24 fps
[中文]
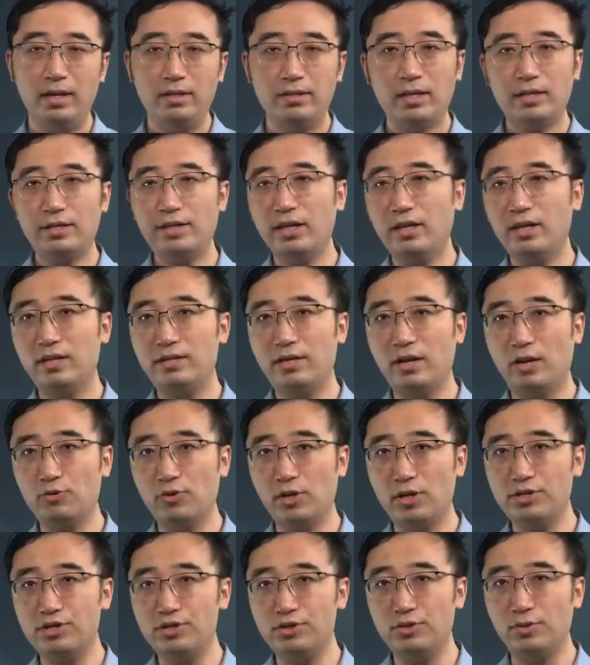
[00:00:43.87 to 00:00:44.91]
在这个桥
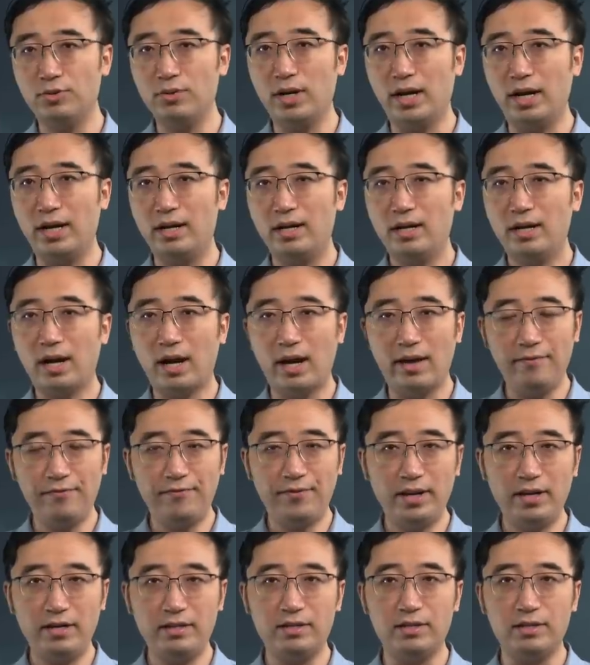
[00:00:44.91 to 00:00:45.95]
段之中啊，韩
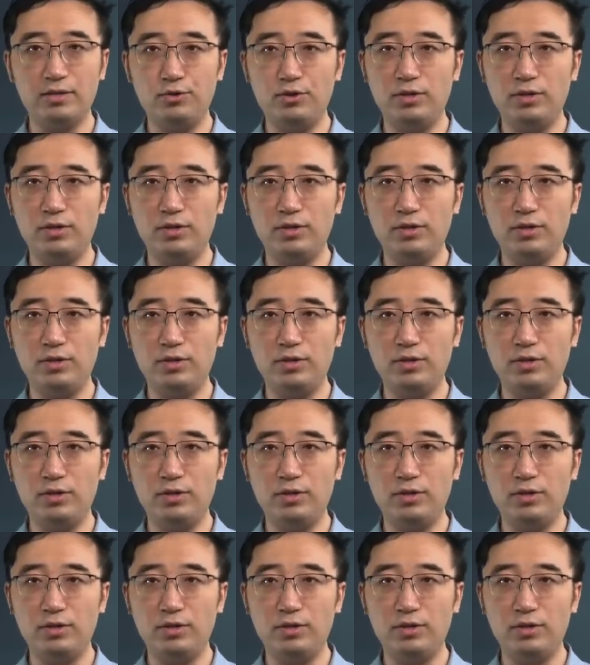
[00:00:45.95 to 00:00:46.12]
非子